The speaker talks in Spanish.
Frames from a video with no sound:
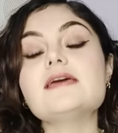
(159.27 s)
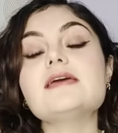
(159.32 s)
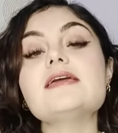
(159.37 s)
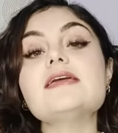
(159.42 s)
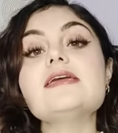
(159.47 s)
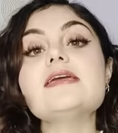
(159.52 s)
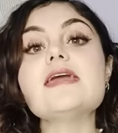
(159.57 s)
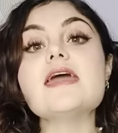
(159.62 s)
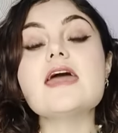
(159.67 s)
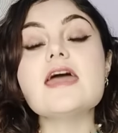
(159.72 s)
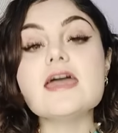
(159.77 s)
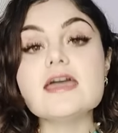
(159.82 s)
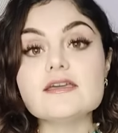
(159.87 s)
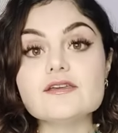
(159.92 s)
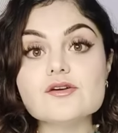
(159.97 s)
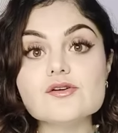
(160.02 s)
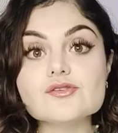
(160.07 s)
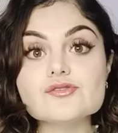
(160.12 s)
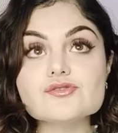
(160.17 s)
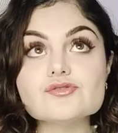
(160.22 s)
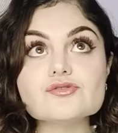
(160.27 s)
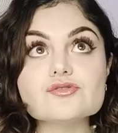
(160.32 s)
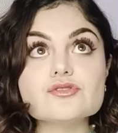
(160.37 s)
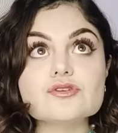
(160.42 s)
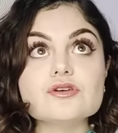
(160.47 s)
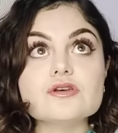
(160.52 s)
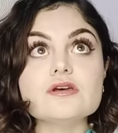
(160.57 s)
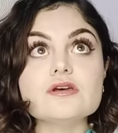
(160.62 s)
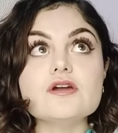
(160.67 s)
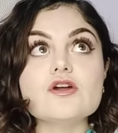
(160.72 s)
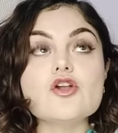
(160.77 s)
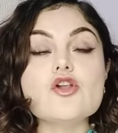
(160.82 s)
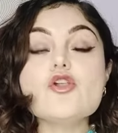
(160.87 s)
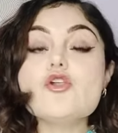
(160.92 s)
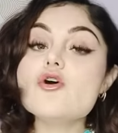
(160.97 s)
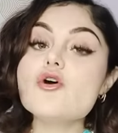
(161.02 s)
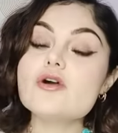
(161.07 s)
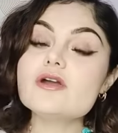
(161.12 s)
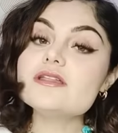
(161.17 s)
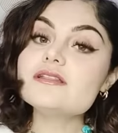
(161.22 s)
Y ellos
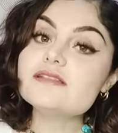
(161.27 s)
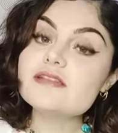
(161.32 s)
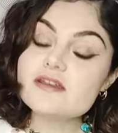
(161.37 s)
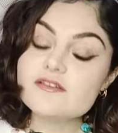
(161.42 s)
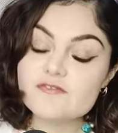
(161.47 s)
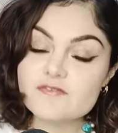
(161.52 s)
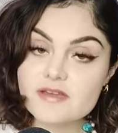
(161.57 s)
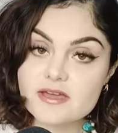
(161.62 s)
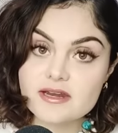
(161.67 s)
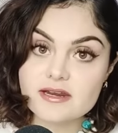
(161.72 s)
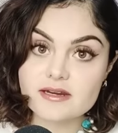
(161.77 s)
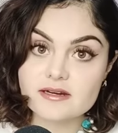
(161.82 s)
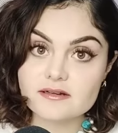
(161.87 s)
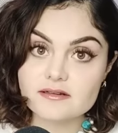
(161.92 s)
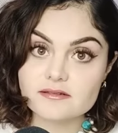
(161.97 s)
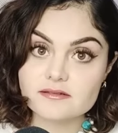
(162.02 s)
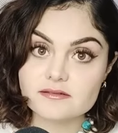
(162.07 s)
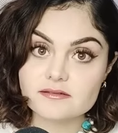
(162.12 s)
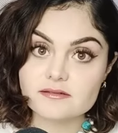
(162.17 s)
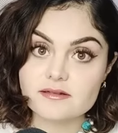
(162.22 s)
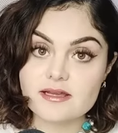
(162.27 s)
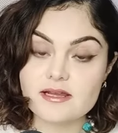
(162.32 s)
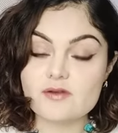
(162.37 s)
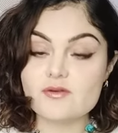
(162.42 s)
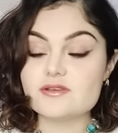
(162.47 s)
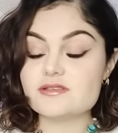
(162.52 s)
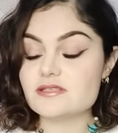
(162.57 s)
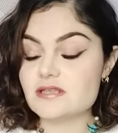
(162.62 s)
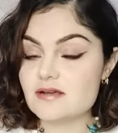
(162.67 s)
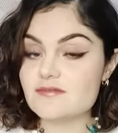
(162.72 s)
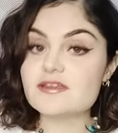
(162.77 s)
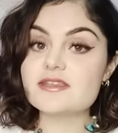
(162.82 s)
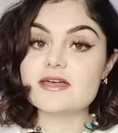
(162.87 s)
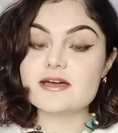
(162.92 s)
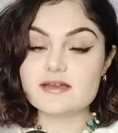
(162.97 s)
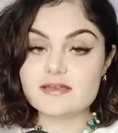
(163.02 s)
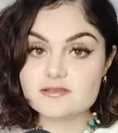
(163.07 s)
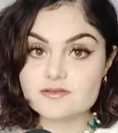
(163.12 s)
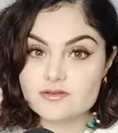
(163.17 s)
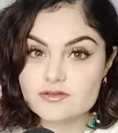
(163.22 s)
no interfieren en nuestra vida,
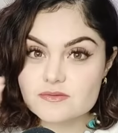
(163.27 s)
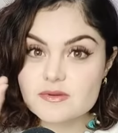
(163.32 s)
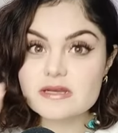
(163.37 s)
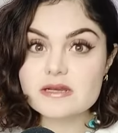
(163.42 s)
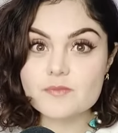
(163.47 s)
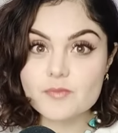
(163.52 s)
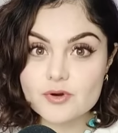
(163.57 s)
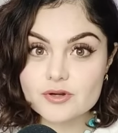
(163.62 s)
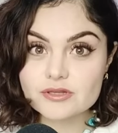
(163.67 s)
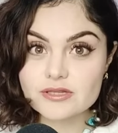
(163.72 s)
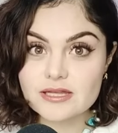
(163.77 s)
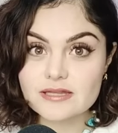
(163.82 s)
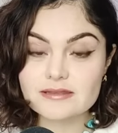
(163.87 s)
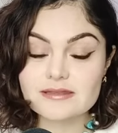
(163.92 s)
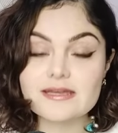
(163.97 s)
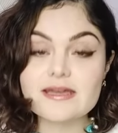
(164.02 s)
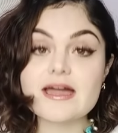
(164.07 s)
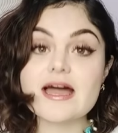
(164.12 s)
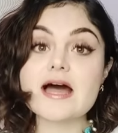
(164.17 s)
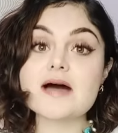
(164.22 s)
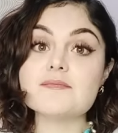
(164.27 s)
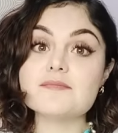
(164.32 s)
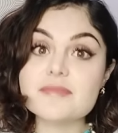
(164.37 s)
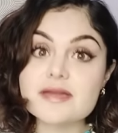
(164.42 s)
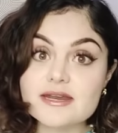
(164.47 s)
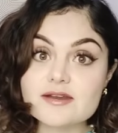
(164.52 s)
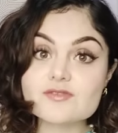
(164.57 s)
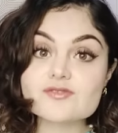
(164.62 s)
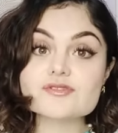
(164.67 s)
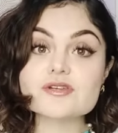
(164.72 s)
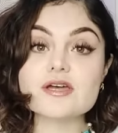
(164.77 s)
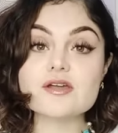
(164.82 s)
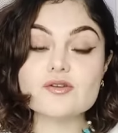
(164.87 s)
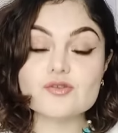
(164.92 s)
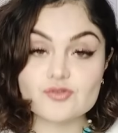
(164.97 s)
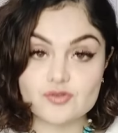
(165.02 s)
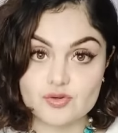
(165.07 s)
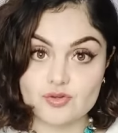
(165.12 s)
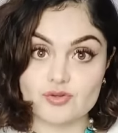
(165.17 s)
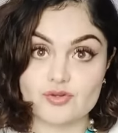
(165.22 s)
que eso es bien importante, a menos que
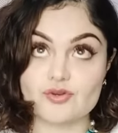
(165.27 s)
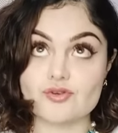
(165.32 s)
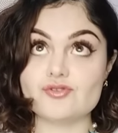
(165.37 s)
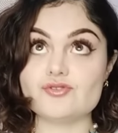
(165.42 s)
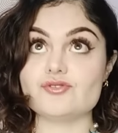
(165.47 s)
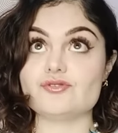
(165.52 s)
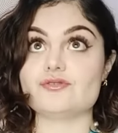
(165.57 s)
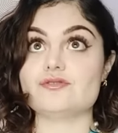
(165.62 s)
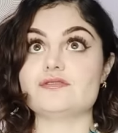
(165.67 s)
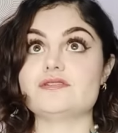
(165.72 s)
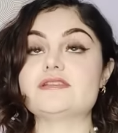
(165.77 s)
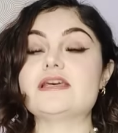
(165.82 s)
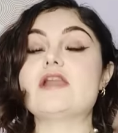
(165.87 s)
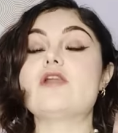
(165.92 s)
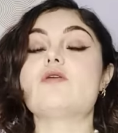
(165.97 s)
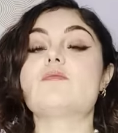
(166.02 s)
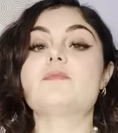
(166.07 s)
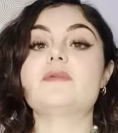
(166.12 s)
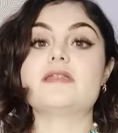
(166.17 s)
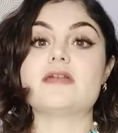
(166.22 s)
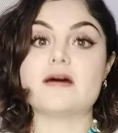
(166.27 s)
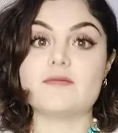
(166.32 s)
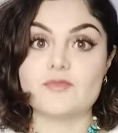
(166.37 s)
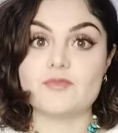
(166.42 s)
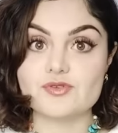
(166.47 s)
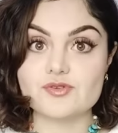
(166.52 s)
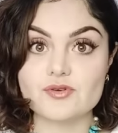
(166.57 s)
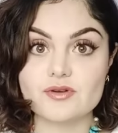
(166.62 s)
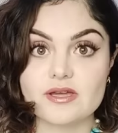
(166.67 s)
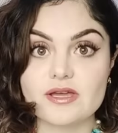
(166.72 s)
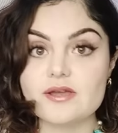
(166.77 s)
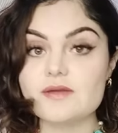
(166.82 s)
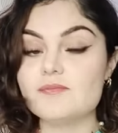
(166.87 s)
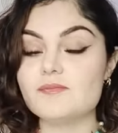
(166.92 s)
nosotros se lo pidamos, ¿ok?